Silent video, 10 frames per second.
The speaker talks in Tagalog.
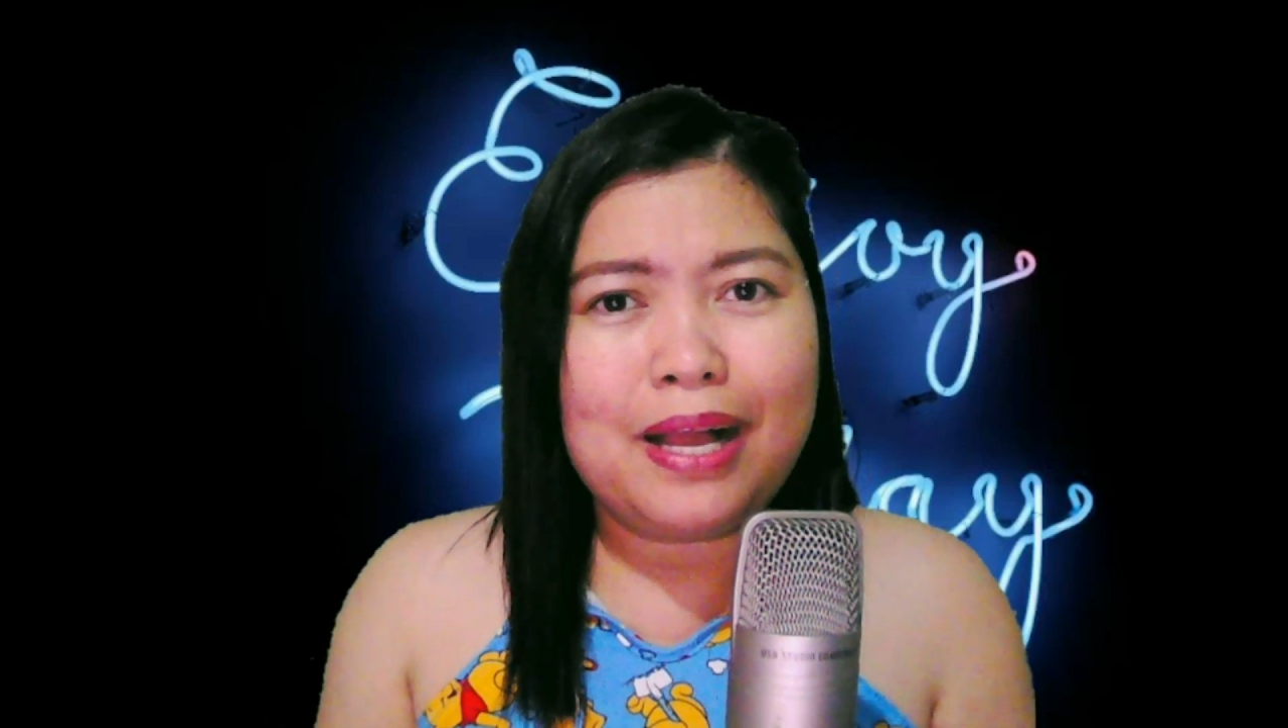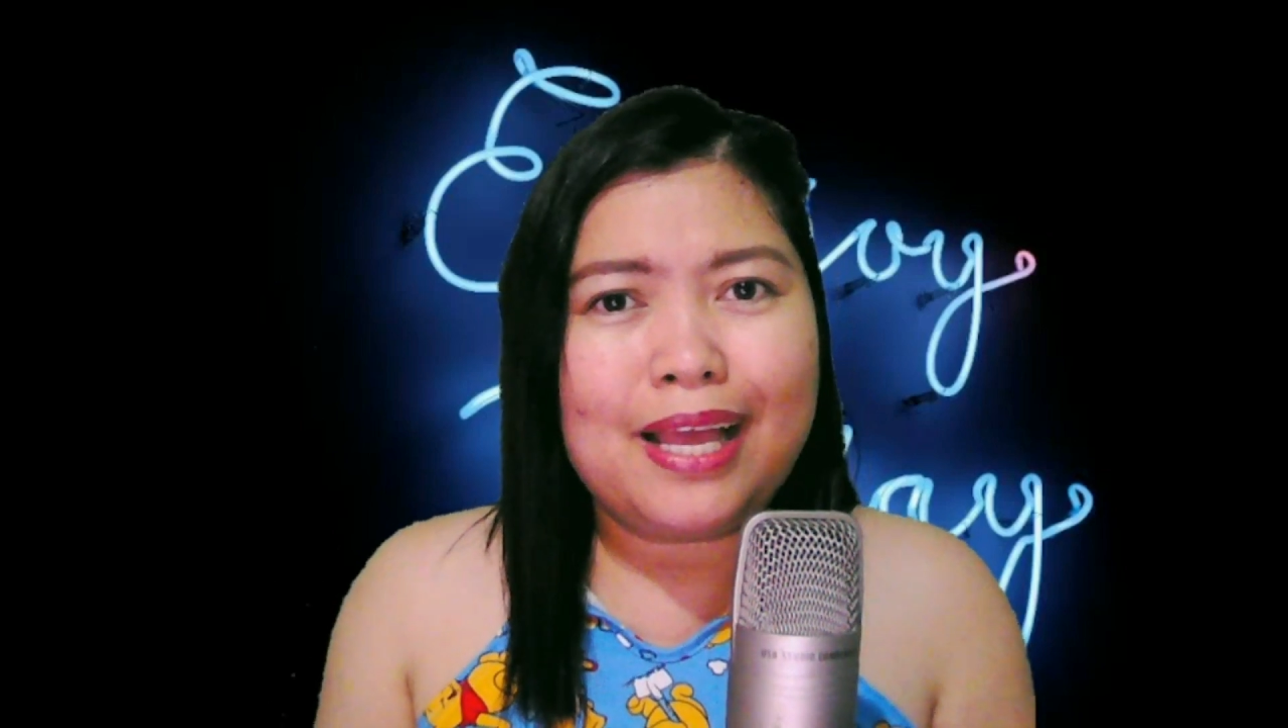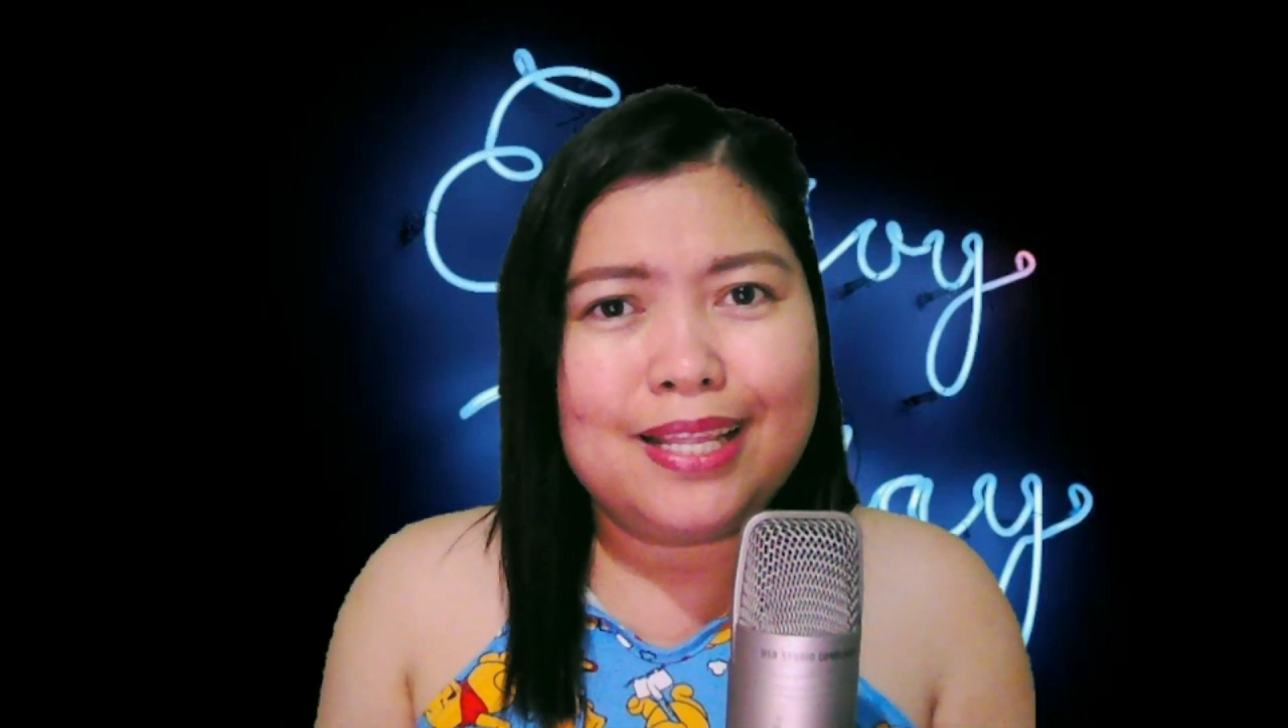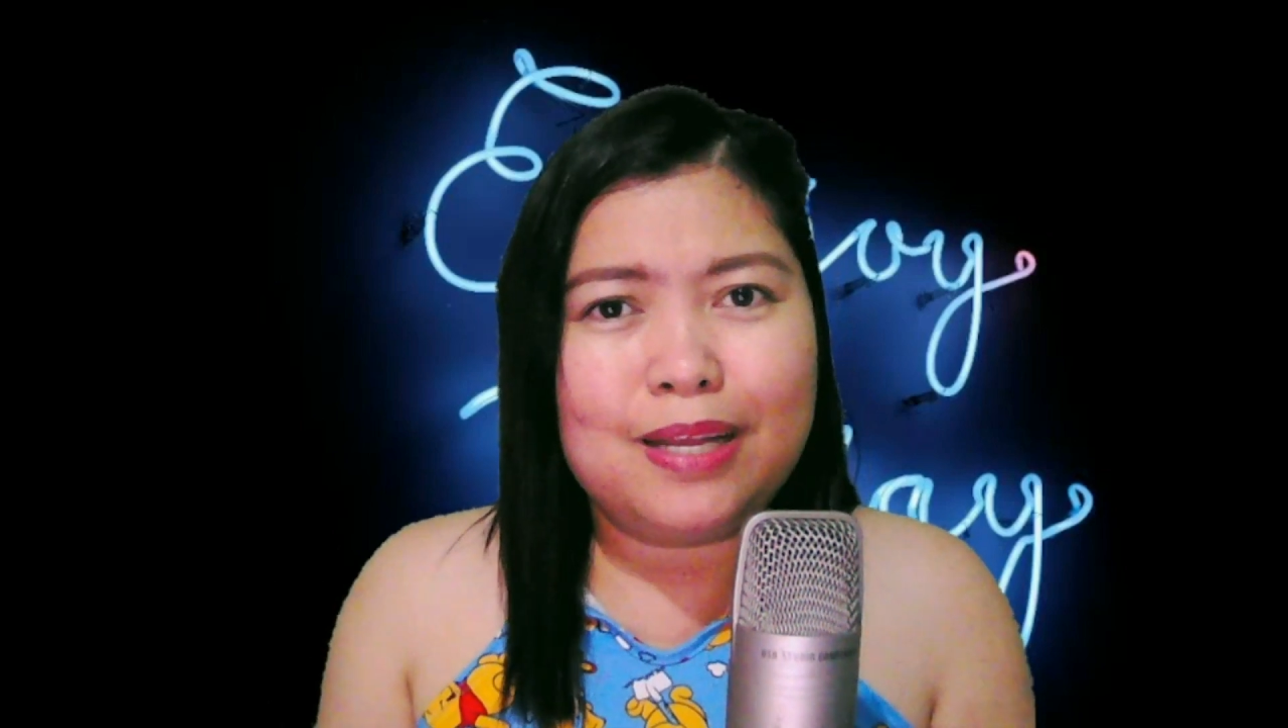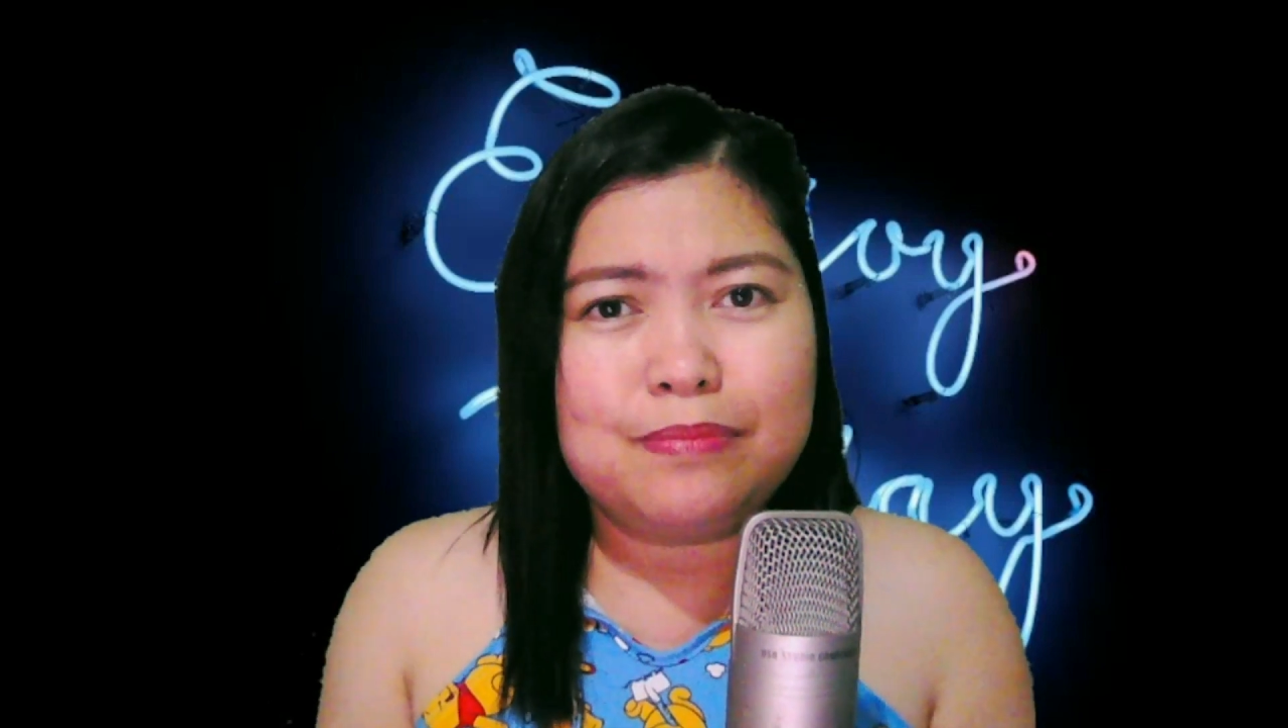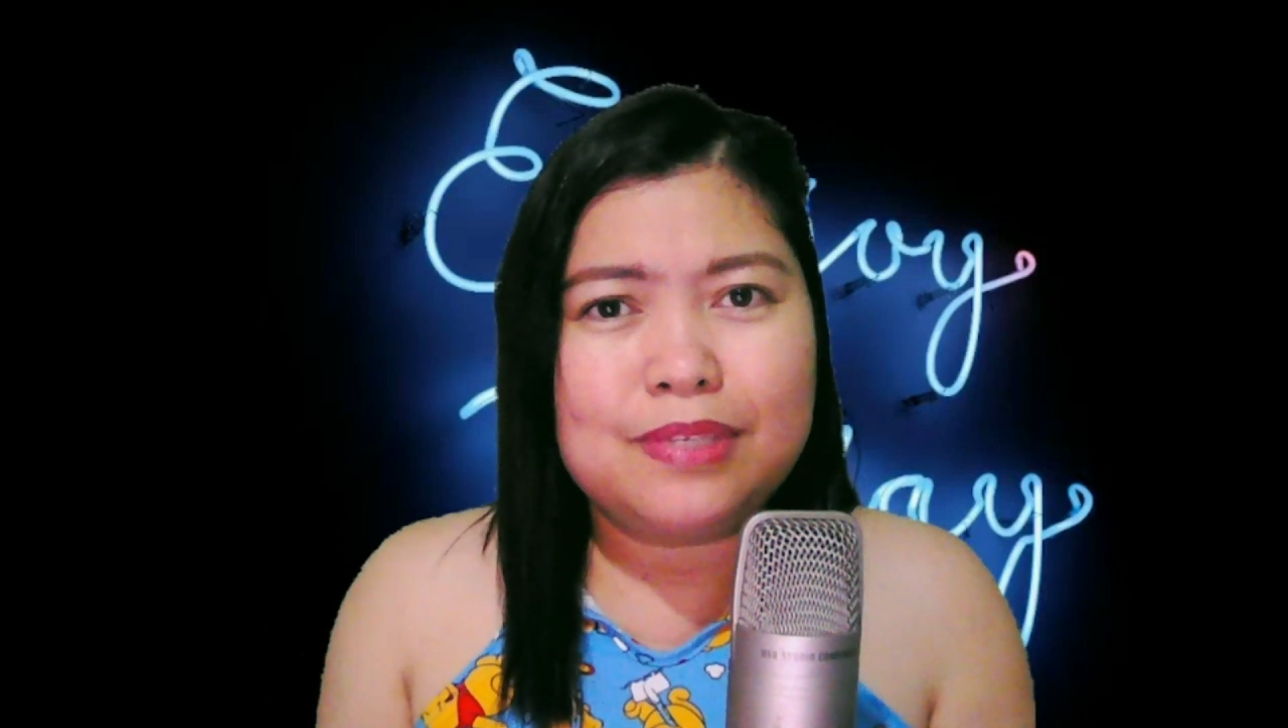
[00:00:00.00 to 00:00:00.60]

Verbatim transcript: pakialam